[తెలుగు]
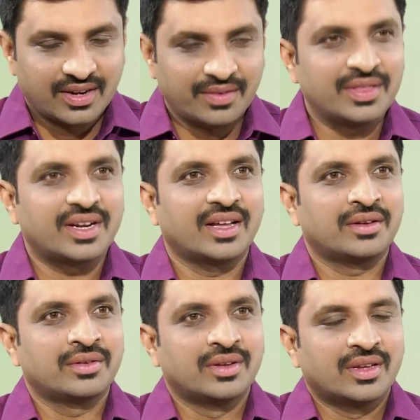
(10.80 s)
రవీంద్ర
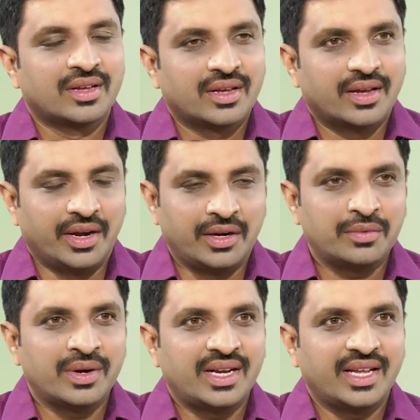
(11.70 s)
గారు
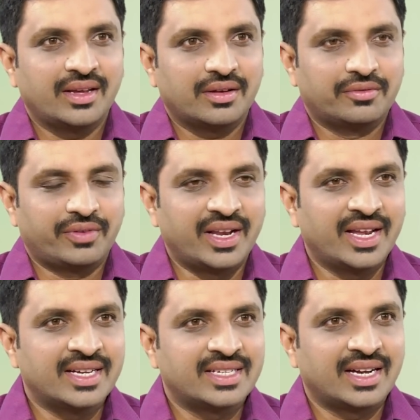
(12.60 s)
ఎటువంటి
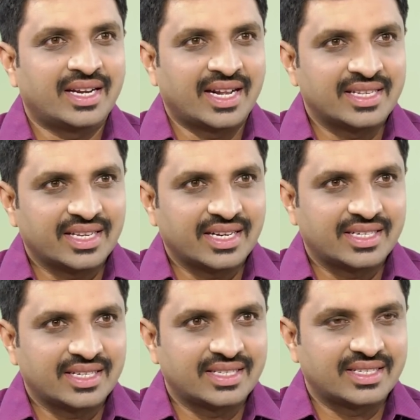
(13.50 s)
ఫైనాన్షియల్
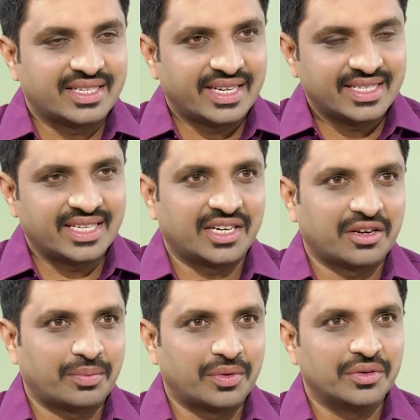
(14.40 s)
ట్రాన్సాక్షన్స్
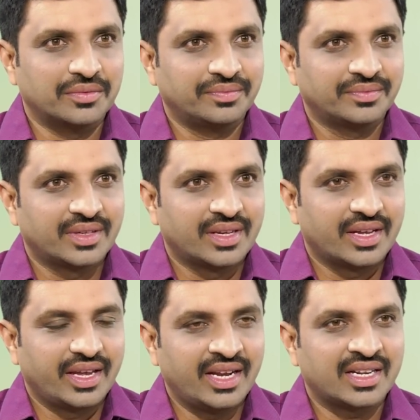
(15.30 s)
చేసేటప్పుడు
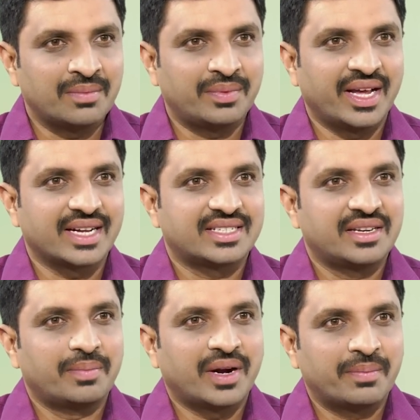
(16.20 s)
ఇన్కమ్ ట్యాక్స్
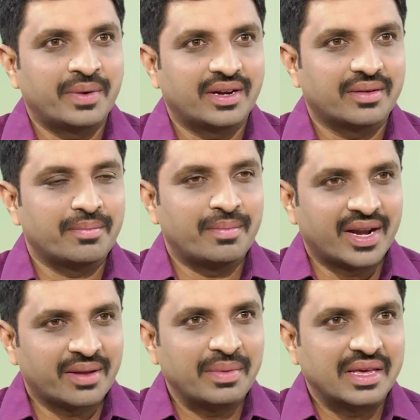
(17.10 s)
డిపార్ట్మెంట్
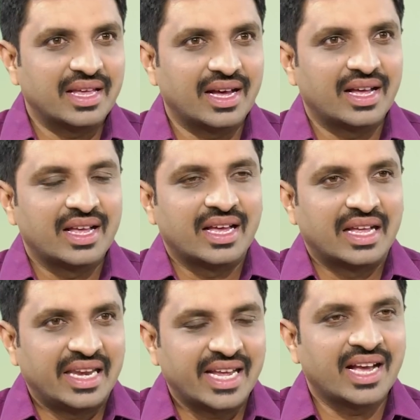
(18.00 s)
మన మీద
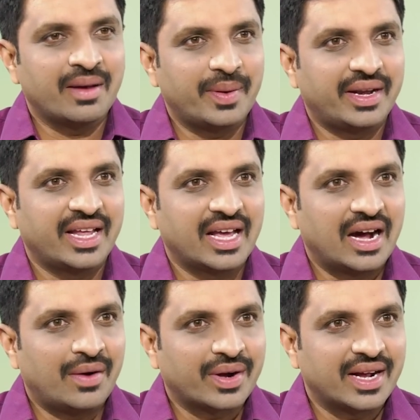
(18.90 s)
నిఘా పెట్టే
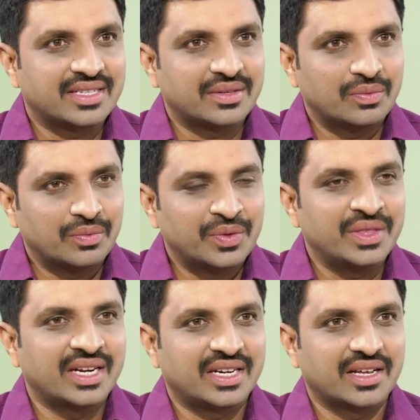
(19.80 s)
అవకాశం
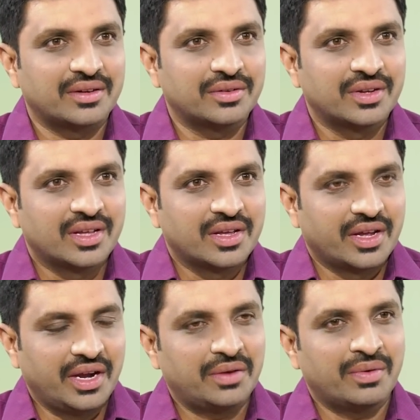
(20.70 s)
ఉందంటారు
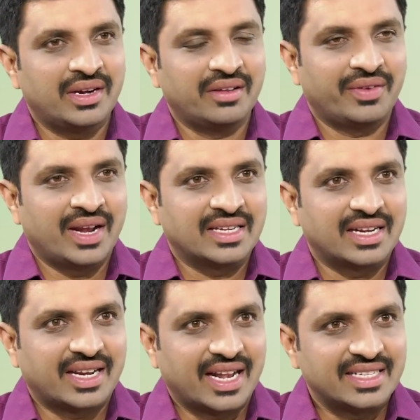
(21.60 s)
ఎటువంటి
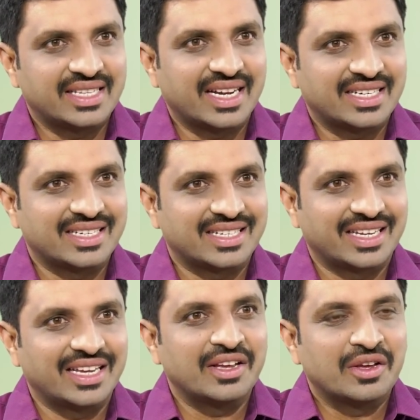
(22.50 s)
ఫైనాన్షియల్
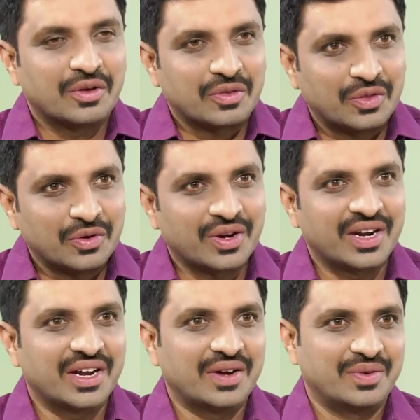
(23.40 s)
ట్రాన్సాక్షన్స్కి
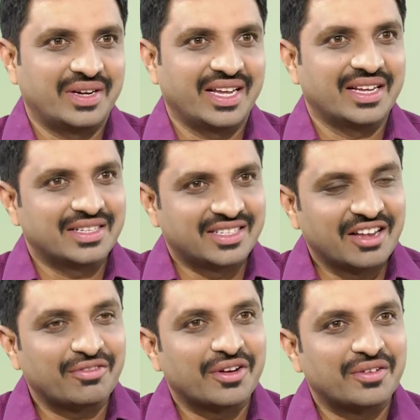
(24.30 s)
దూరంగా ఉంటే
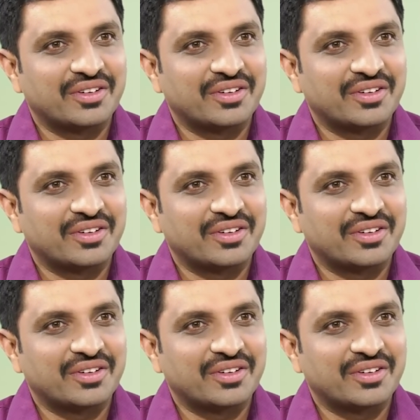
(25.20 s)
సేఫ్లో